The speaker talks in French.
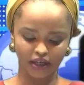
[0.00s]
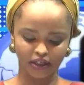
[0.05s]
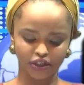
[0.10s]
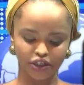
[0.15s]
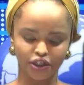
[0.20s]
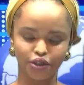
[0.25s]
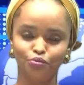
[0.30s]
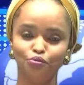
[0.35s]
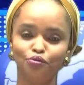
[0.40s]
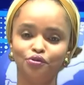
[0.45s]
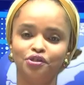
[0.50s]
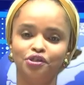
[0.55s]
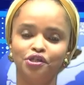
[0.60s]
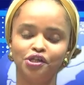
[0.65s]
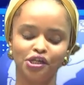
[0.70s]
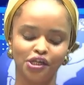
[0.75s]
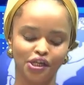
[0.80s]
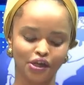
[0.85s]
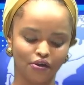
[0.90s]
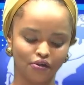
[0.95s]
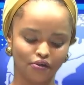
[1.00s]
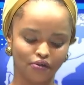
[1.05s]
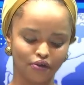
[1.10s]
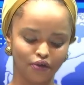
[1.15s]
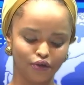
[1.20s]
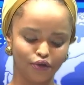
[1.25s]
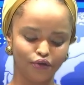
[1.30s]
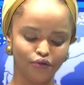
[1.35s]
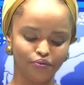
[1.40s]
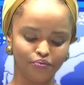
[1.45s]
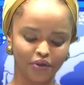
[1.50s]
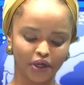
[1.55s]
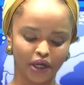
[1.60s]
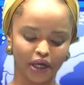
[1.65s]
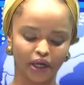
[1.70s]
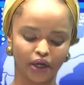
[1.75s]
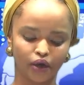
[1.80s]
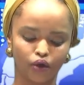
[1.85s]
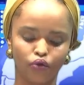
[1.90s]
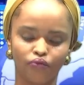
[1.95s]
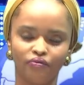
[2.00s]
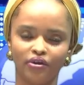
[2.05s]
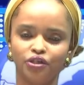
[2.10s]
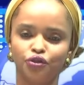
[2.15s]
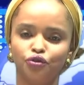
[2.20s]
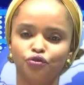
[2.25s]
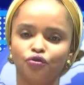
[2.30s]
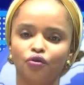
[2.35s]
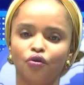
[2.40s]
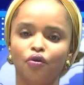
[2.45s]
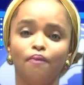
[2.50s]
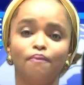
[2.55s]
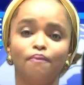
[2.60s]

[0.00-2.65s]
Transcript: Djibouti en lumière, ovation